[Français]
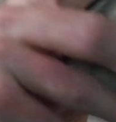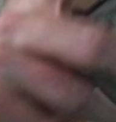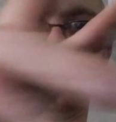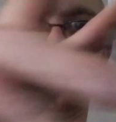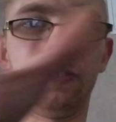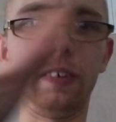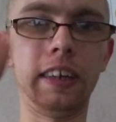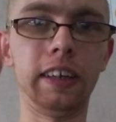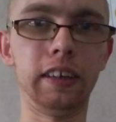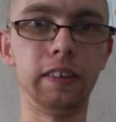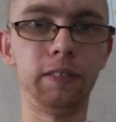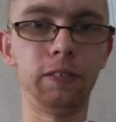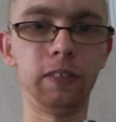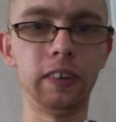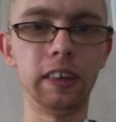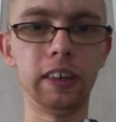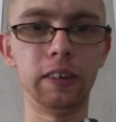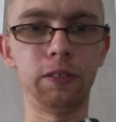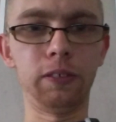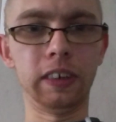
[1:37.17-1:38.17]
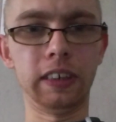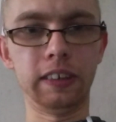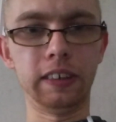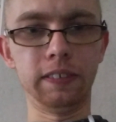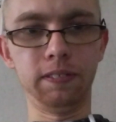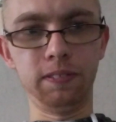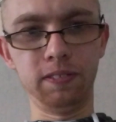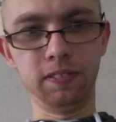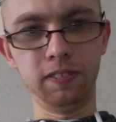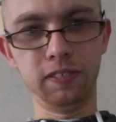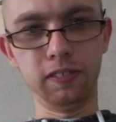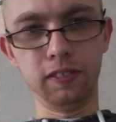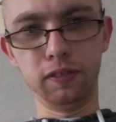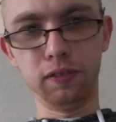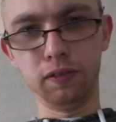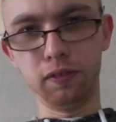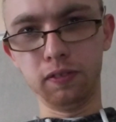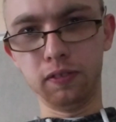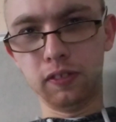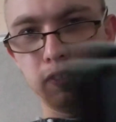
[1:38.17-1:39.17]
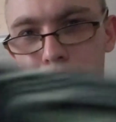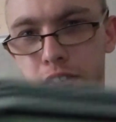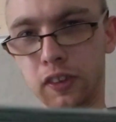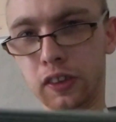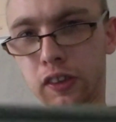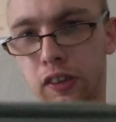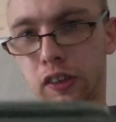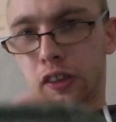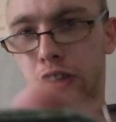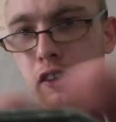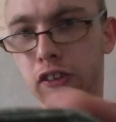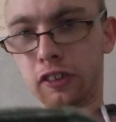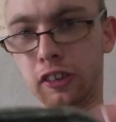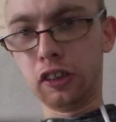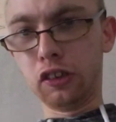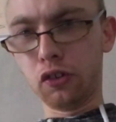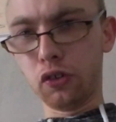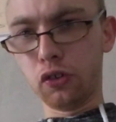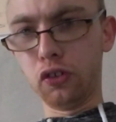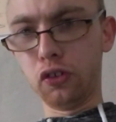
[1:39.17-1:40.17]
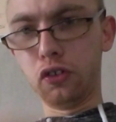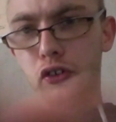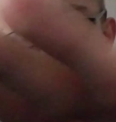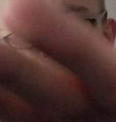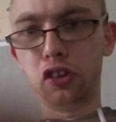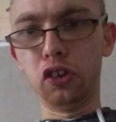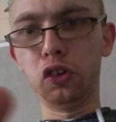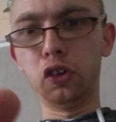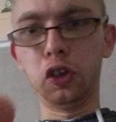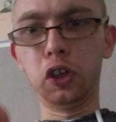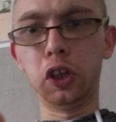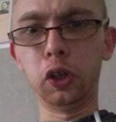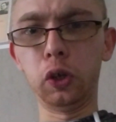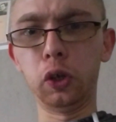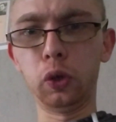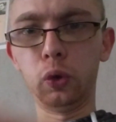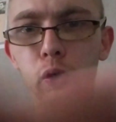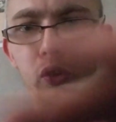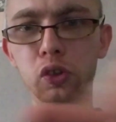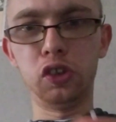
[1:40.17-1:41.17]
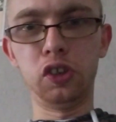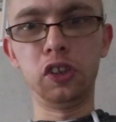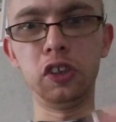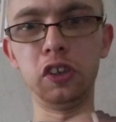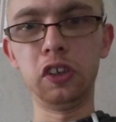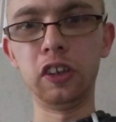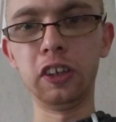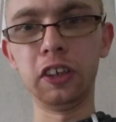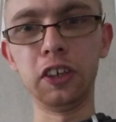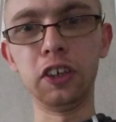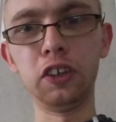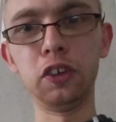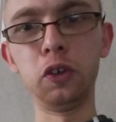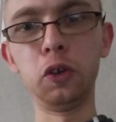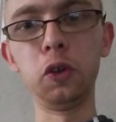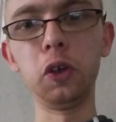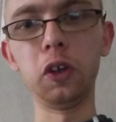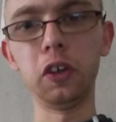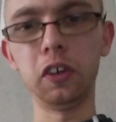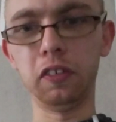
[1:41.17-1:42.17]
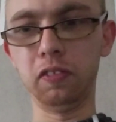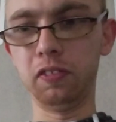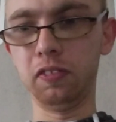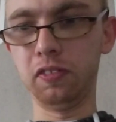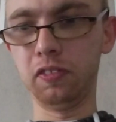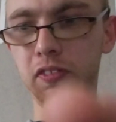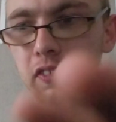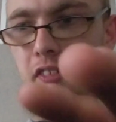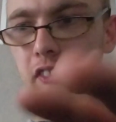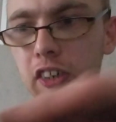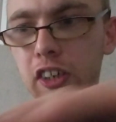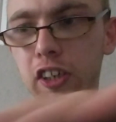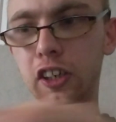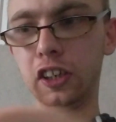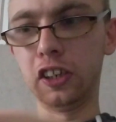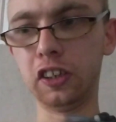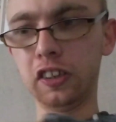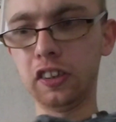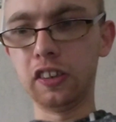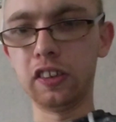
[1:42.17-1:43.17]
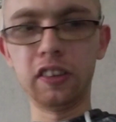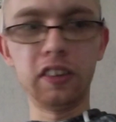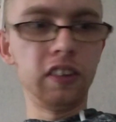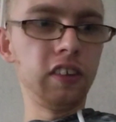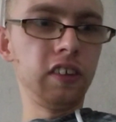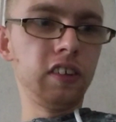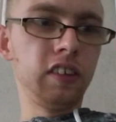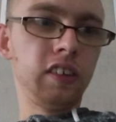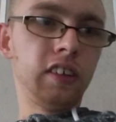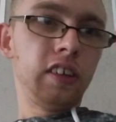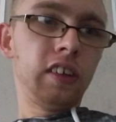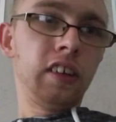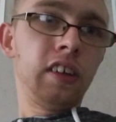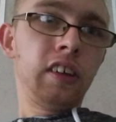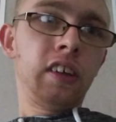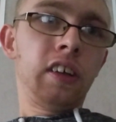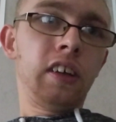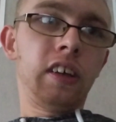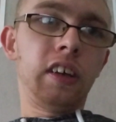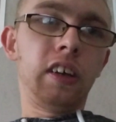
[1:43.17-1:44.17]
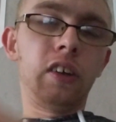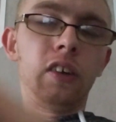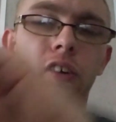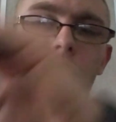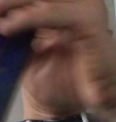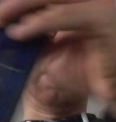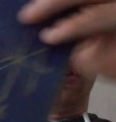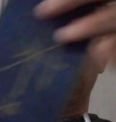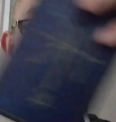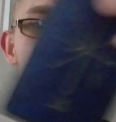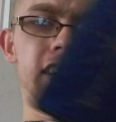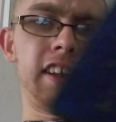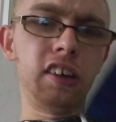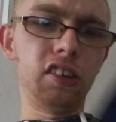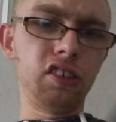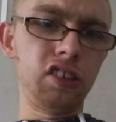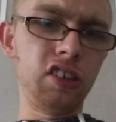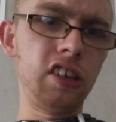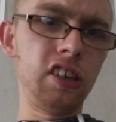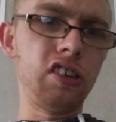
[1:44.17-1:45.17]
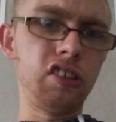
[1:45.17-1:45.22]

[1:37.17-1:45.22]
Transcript: Ouais, ouais, ouais. C'est ce que je sentais aussi, les guides. Allez. Alors, les énergies